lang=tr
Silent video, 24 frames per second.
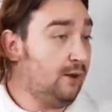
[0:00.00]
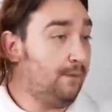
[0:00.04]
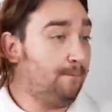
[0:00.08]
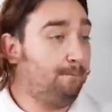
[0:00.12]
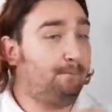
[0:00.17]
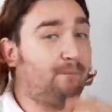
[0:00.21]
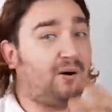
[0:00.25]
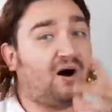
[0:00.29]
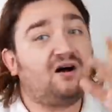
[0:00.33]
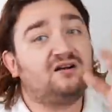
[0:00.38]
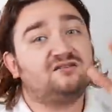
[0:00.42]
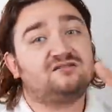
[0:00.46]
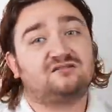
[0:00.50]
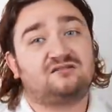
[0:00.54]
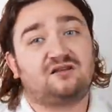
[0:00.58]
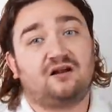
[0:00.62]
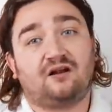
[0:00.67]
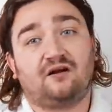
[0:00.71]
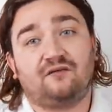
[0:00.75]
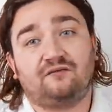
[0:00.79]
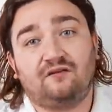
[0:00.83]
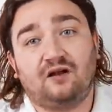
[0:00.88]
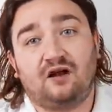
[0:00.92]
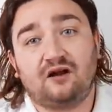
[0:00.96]
bazı
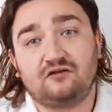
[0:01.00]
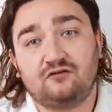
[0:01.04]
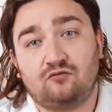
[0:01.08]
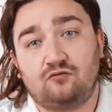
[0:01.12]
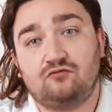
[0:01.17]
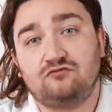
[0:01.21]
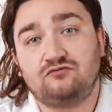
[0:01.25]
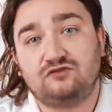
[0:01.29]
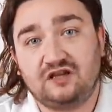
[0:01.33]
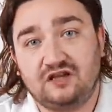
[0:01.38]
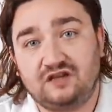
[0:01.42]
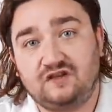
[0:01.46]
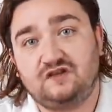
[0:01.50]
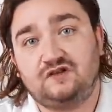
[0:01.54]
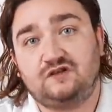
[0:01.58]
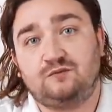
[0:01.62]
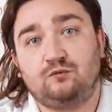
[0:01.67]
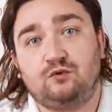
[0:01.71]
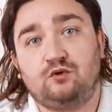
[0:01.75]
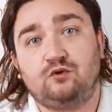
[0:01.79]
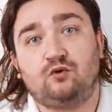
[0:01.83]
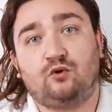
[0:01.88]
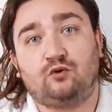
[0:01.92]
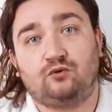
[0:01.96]
taraflarda 18
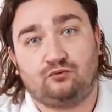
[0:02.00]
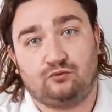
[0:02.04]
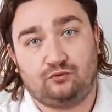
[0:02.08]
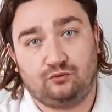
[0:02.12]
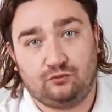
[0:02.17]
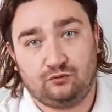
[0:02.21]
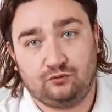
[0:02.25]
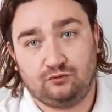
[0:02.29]
milyon e,